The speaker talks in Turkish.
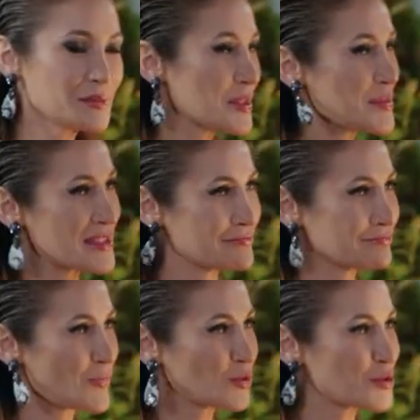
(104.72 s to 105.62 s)
Hanım da bizim
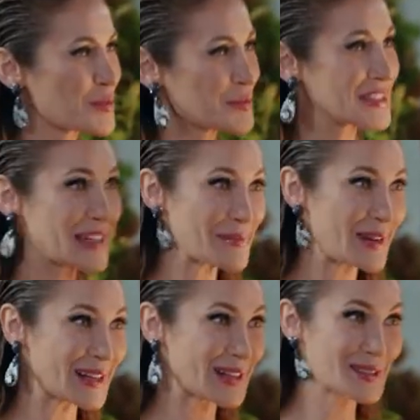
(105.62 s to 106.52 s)
konuşmamızdan
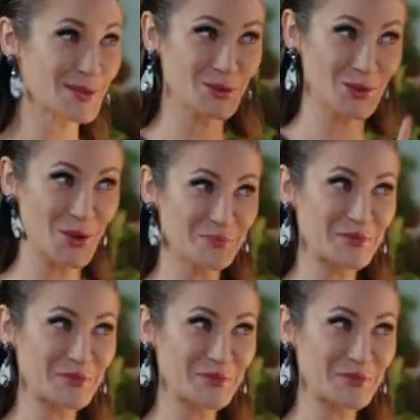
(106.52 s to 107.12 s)
epey rahatsız oluyor.